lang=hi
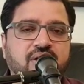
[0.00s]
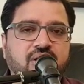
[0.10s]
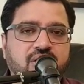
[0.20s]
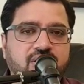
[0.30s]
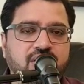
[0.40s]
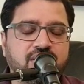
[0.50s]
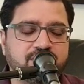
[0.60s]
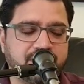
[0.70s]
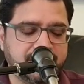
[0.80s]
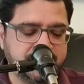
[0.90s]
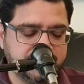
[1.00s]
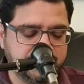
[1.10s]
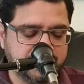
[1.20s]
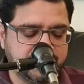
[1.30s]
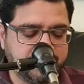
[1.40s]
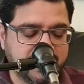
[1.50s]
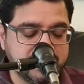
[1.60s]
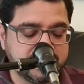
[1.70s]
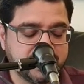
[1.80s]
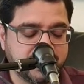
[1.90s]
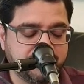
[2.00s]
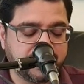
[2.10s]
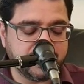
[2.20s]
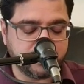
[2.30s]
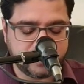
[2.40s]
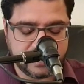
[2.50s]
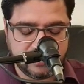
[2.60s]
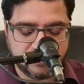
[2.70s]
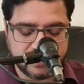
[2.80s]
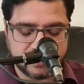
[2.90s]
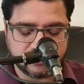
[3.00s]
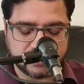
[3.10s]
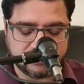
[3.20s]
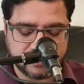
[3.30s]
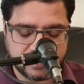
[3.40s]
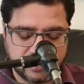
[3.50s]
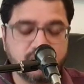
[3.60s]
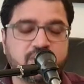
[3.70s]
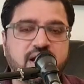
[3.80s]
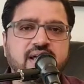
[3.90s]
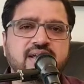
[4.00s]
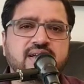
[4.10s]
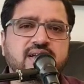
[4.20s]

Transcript: और हमारी जो डिपेंडेंसी है दवाइयों पे नहीं बल्कि खुदा उनके लहू पर है